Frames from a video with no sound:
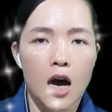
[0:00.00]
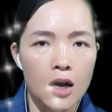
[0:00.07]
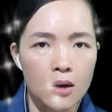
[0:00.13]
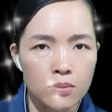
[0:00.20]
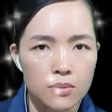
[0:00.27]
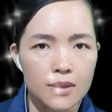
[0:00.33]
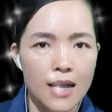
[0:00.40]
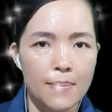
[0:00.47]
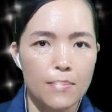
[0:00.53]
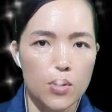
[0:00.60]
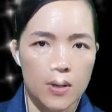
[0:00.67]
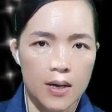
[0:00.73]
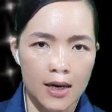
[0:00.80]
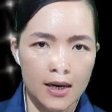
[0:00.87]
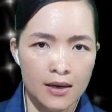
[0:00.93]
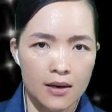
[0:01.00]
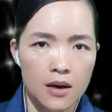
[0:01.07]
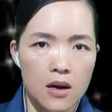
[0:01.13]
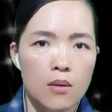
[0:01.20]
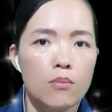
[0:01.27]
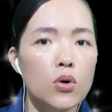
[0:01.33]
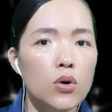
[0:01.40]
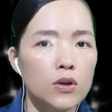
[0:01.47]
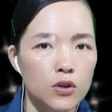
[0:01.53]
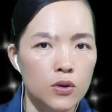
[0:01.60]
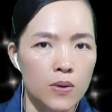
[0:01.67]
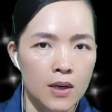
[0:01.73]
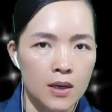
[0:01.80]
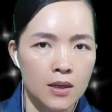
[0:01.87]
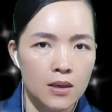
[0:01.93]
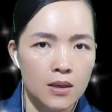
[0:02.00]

Ông ta mua đất, mua ruộng,